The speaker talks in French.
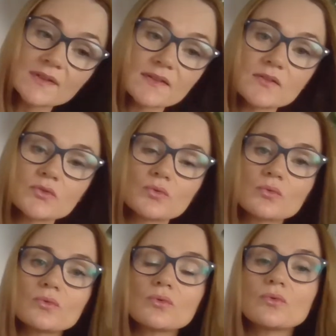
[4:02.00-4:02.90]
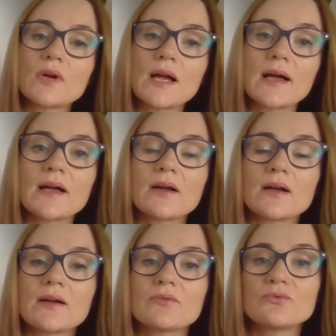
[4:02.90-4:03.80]
questions
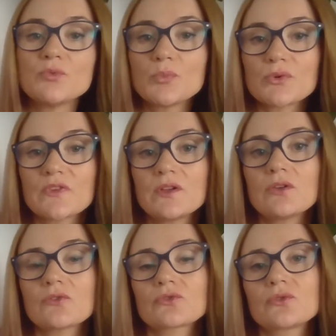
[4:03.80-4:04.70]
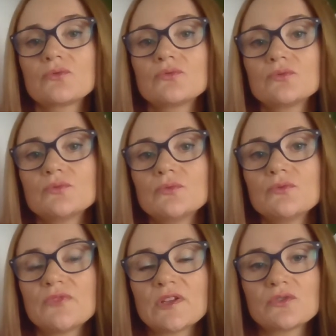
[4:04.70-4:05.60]
à vous poser lorsque vous
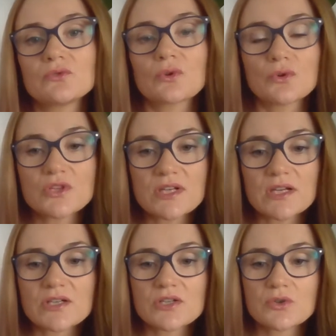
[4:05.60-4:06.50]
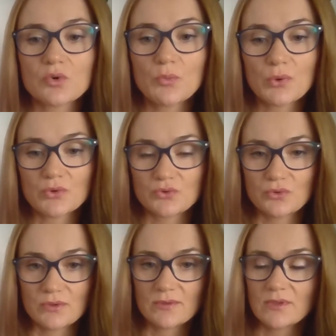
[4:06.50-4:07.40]
faites une recherche au
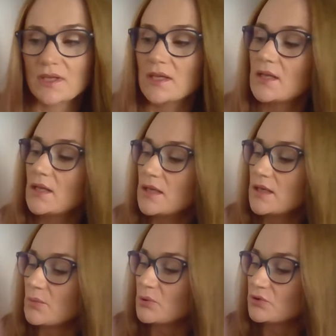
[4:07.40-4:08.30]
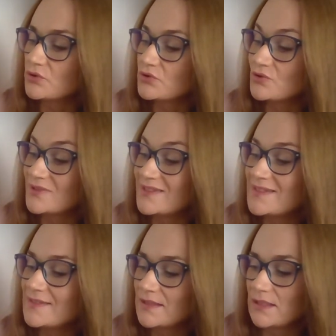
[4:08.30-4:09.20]
pendule, l'importance de
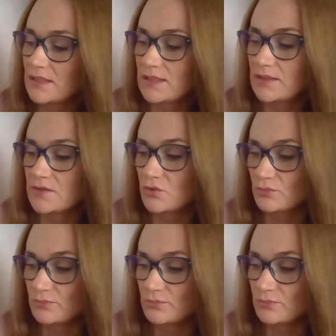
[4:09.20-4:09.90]
disséquer les questions.